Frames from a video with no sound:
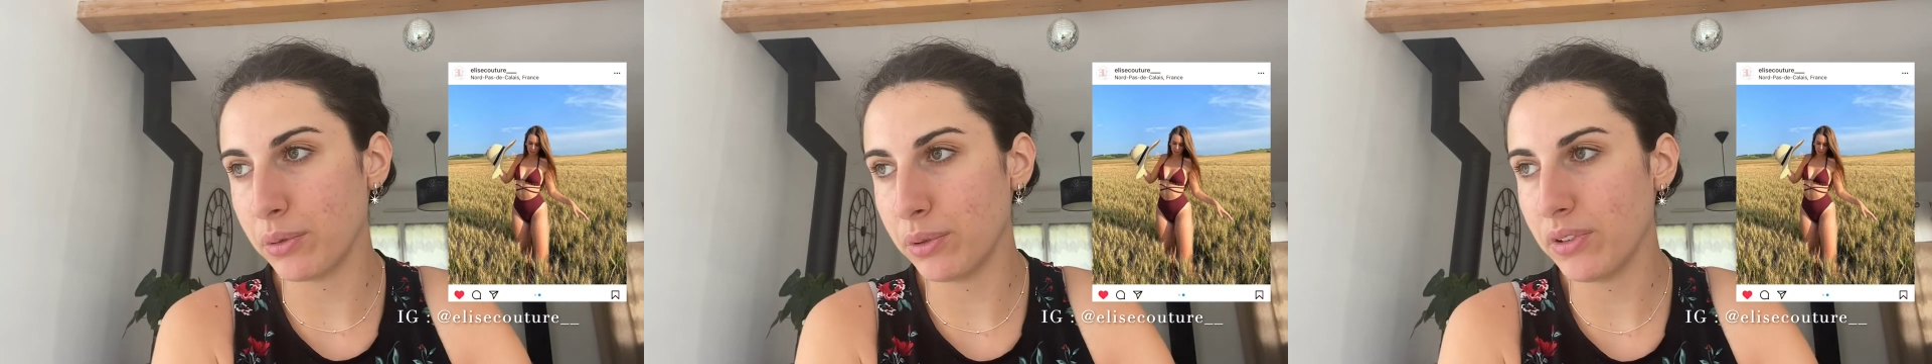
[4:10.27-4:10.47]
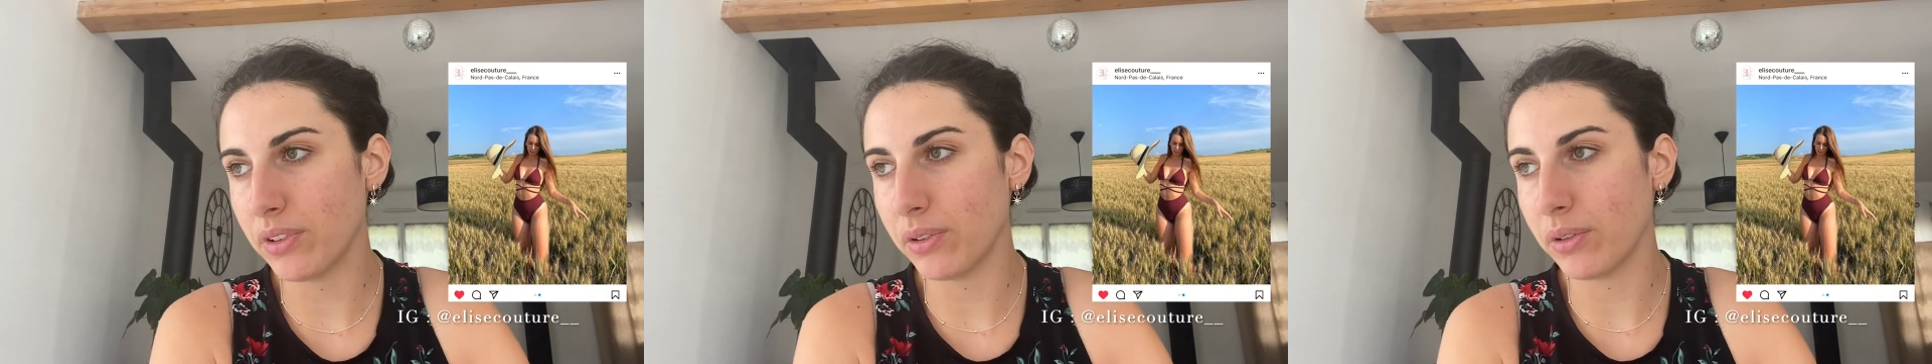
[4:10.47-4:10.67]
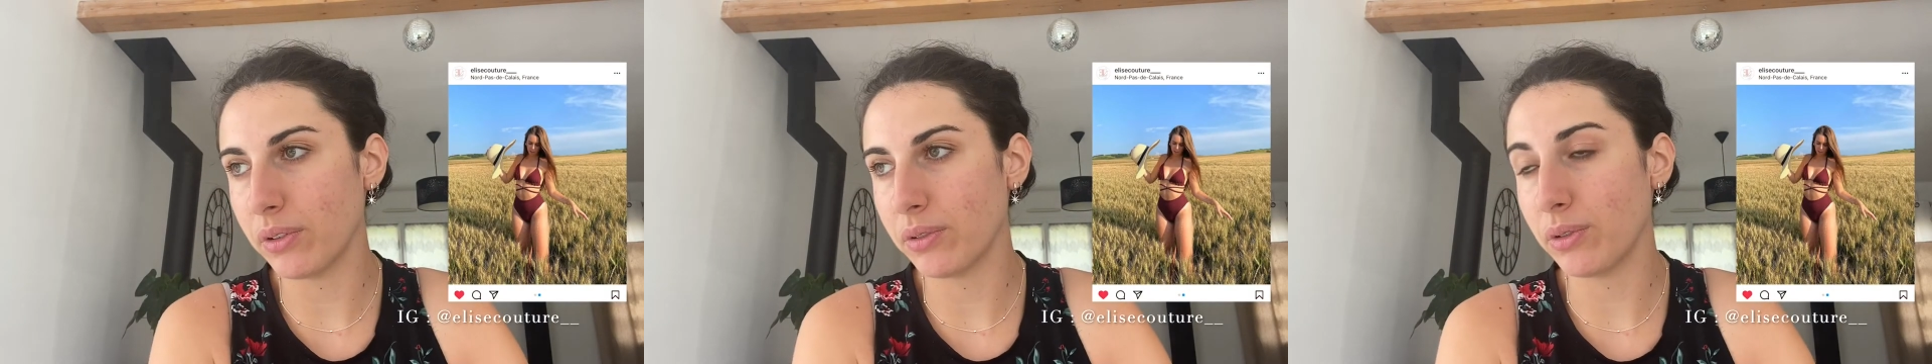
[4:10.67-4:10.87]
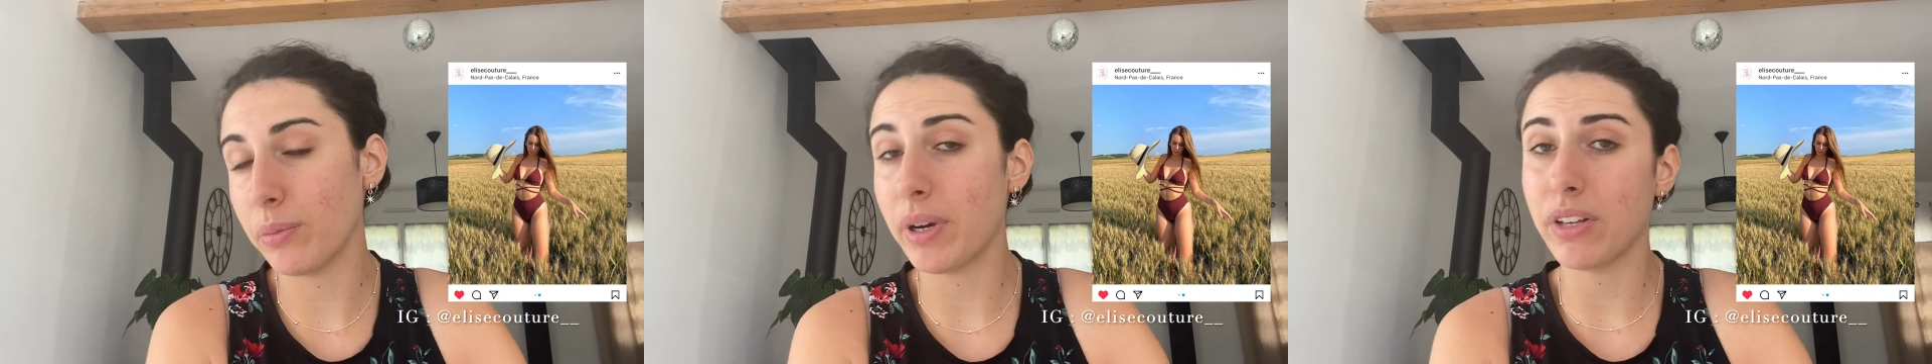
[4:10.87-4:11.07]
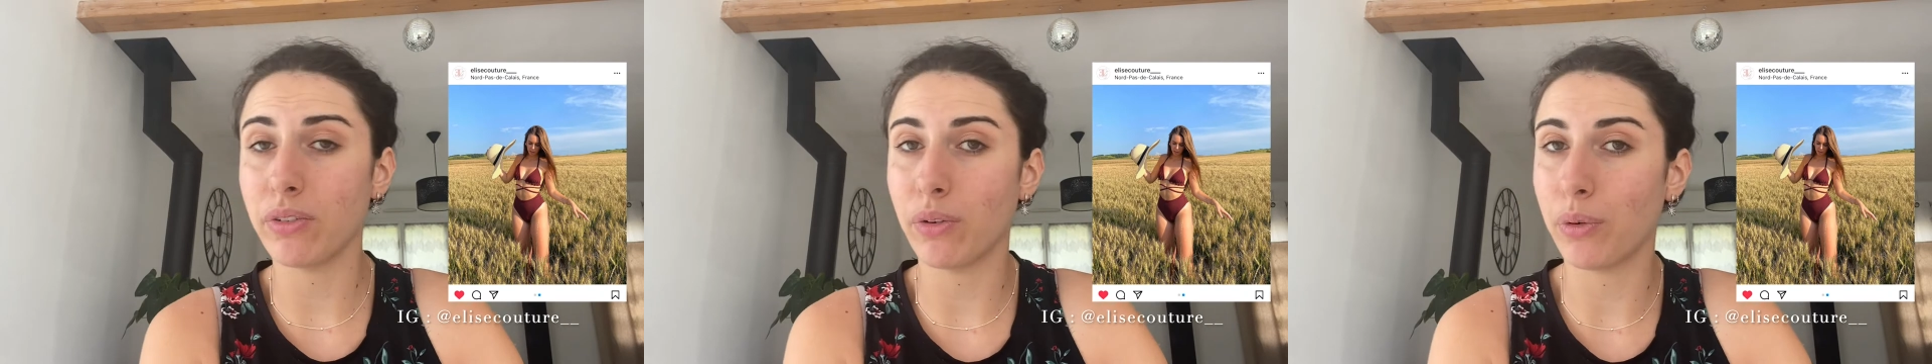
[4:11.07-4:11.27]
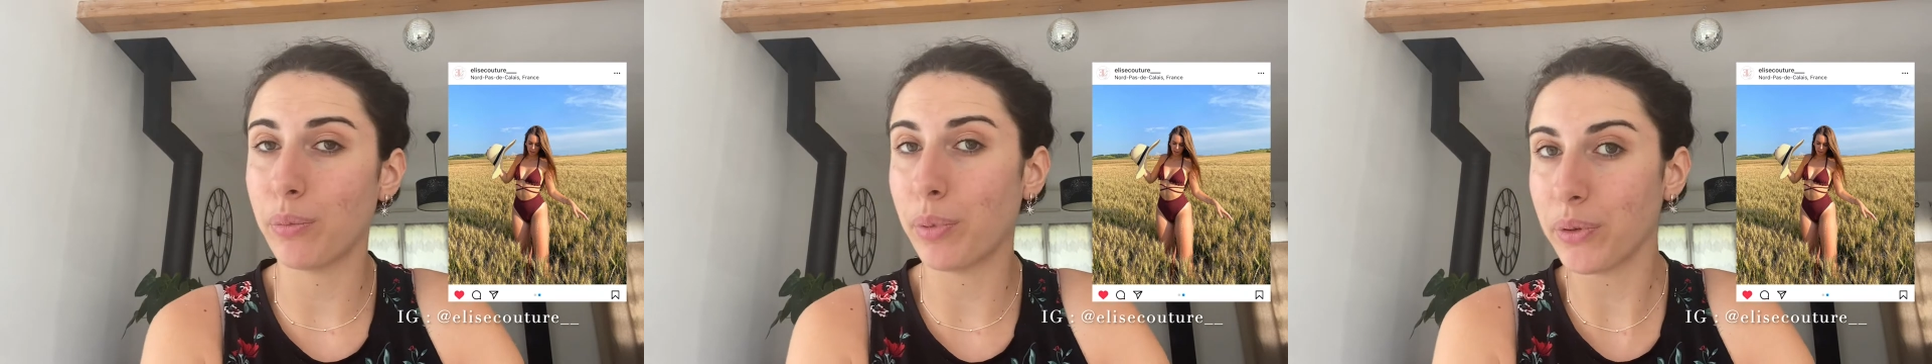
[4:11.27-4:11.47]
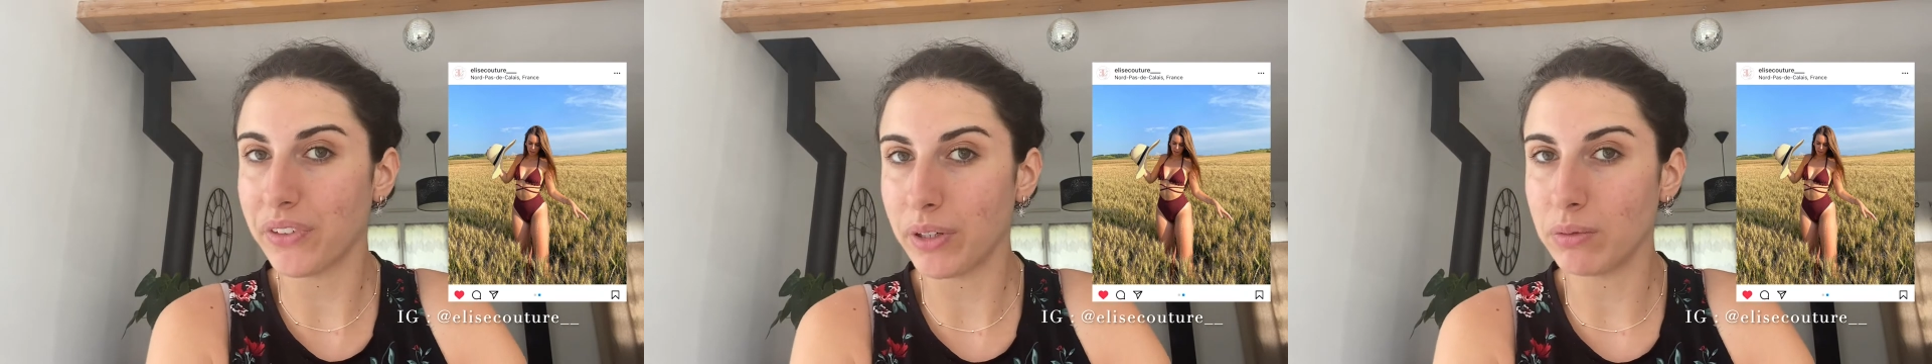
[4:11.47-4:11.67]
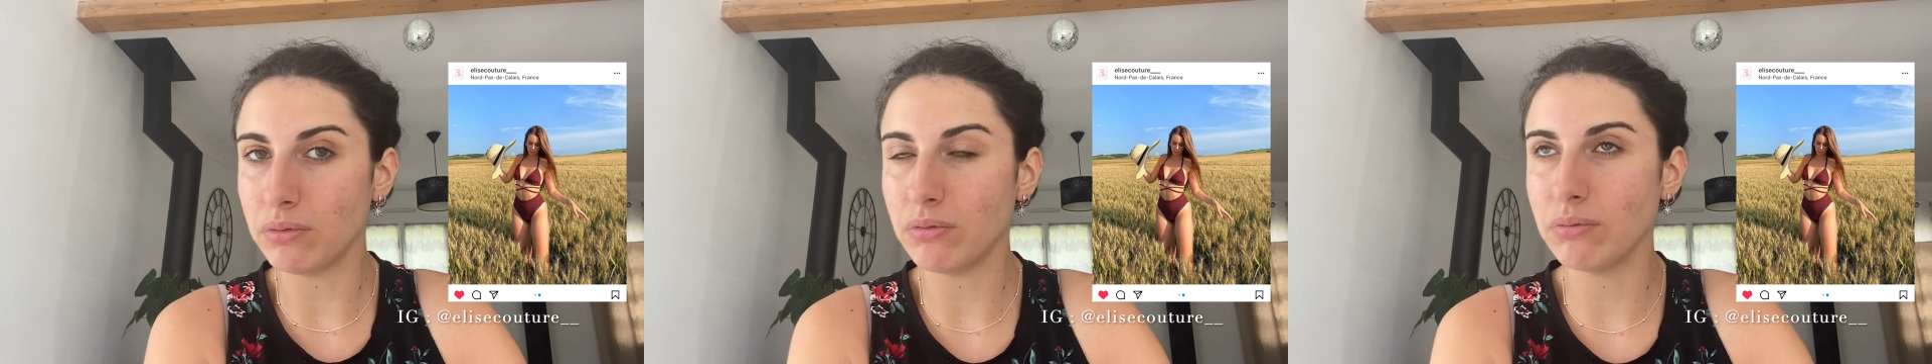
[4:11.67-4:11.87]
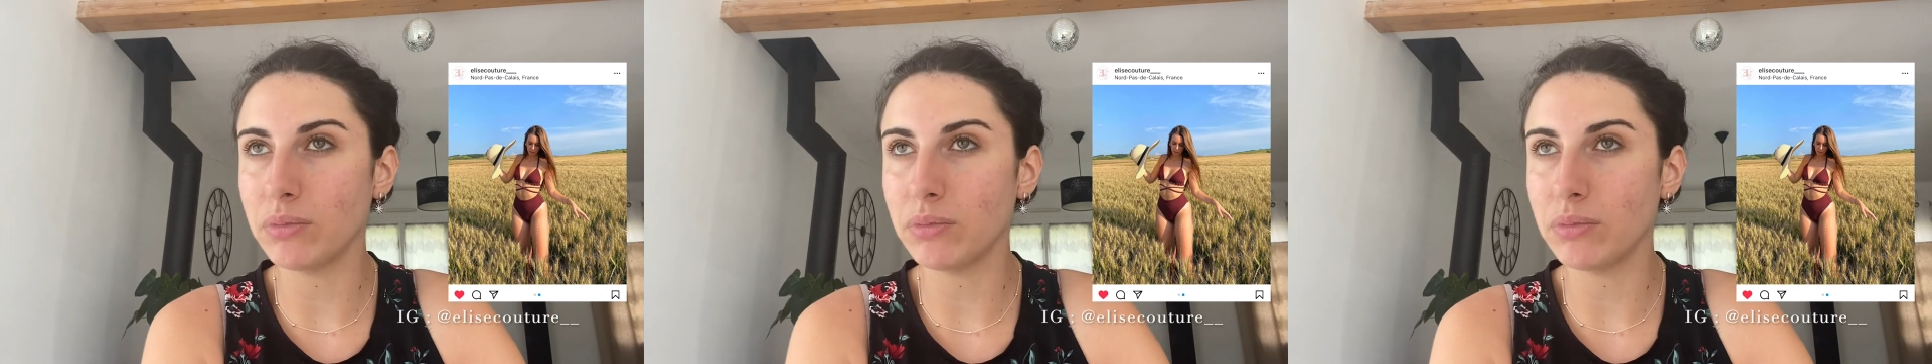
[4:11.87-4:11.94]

hautes de base en pantalon,